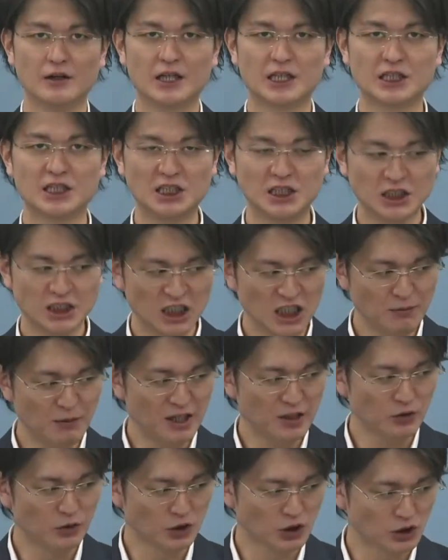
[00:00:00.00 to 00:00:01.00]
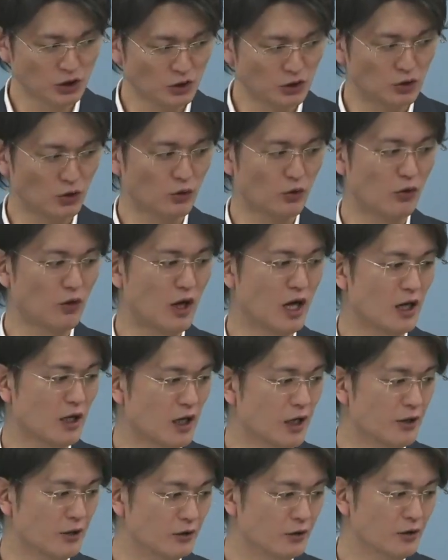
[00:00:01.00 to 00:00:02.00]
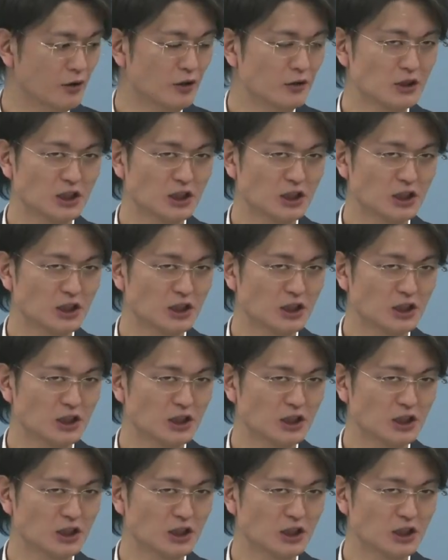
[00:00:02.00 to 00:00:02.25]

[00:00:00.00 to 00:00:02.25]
知識面の習得を図る